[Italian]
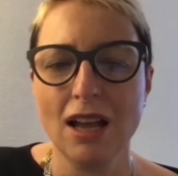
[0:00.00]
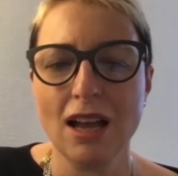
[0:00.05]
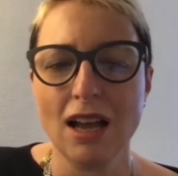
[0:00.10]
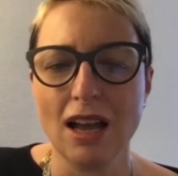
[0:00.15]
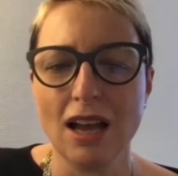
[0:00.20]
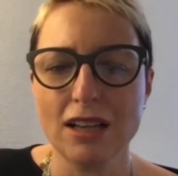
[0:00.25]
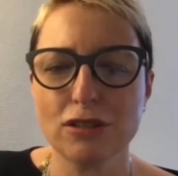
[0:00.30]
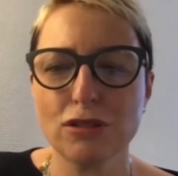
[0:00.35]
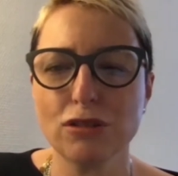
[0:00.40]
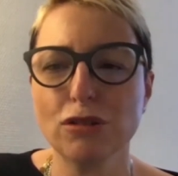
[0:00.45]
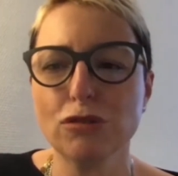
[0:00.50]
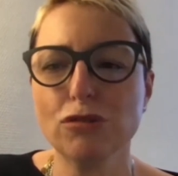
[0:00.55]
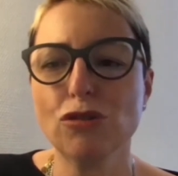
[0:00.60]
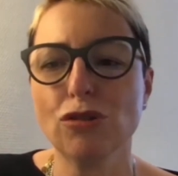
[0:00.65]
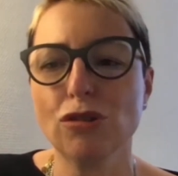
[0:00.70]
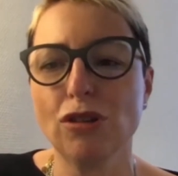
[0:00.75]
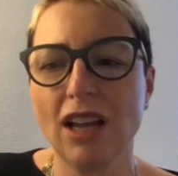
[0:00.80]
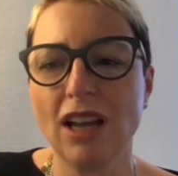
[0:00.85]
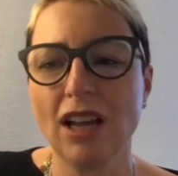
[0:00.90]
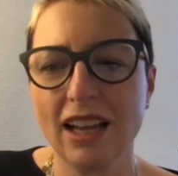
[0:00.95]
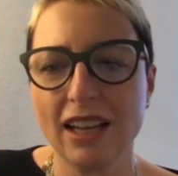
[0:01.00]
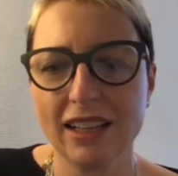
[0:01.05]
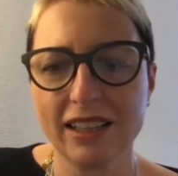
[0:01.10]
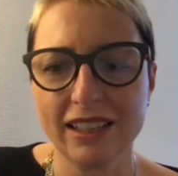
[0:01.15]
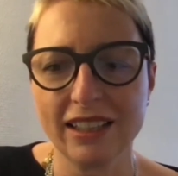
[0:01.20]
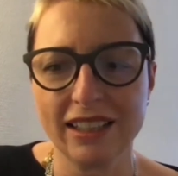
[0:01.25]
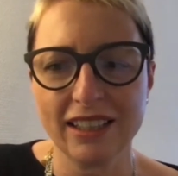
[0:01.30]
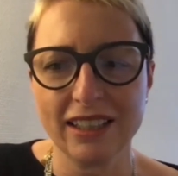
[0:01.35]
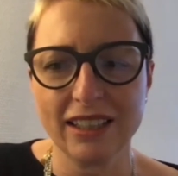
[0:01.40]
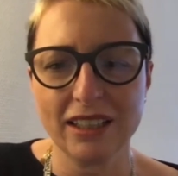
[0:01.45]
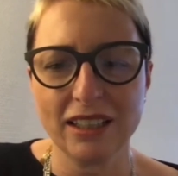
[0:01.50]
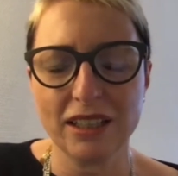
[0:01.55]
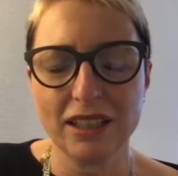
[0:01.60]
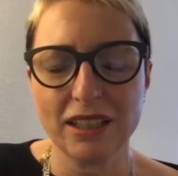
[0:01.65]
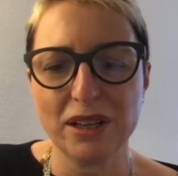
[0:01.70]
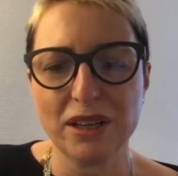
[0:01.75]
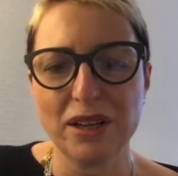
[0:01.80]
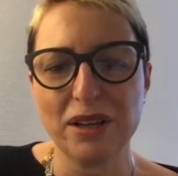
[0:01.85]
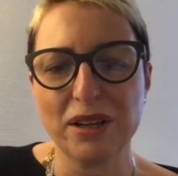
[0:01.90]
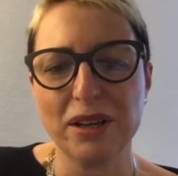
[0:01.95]
a snocciolare
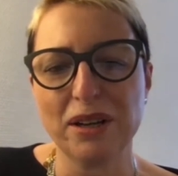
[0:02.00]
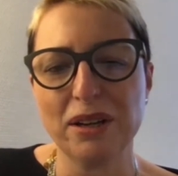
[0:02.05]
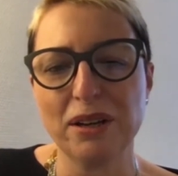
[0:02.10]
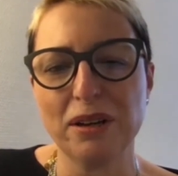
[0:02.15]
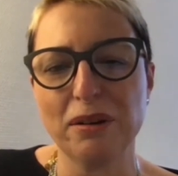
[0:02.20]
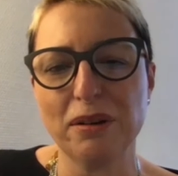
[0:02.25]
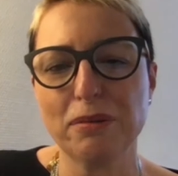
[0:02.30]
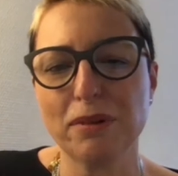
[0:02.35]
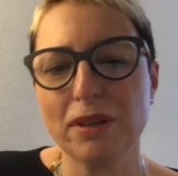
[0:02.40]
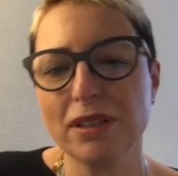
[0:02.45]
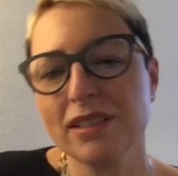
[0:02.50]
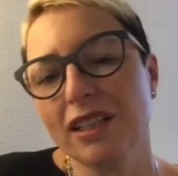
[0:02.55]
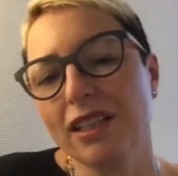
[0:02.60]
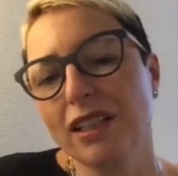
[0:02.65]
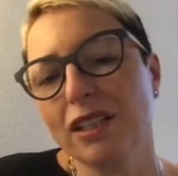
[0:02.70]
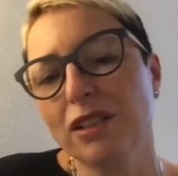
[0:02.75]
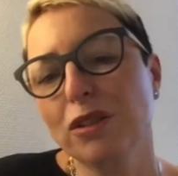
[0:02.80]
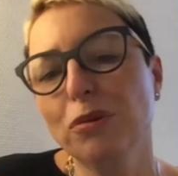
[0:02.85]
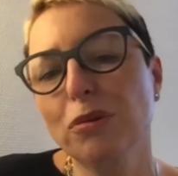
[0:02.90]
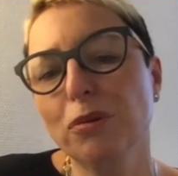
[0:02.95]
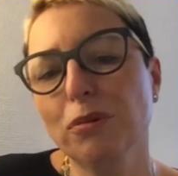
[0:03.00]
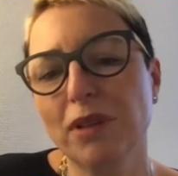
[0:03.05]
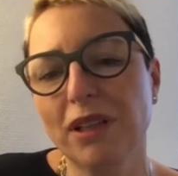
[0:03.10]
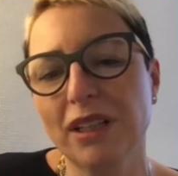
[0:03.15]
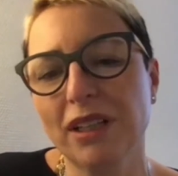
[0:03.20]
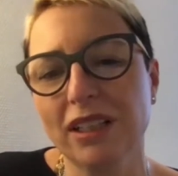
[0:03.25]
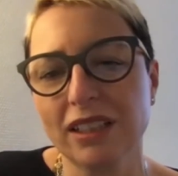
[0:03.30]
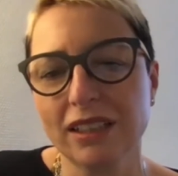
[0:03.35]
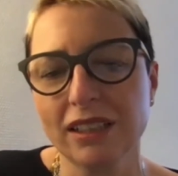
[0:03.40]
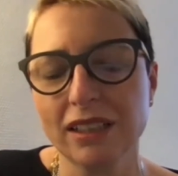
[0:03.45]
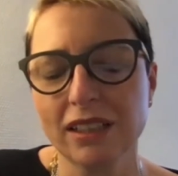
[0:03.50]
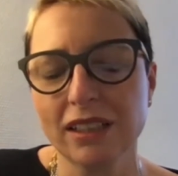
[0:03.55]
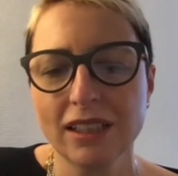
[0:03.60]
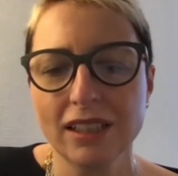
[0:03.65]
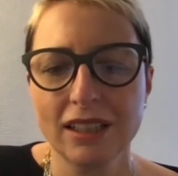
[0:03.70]
eh, una serie di numeri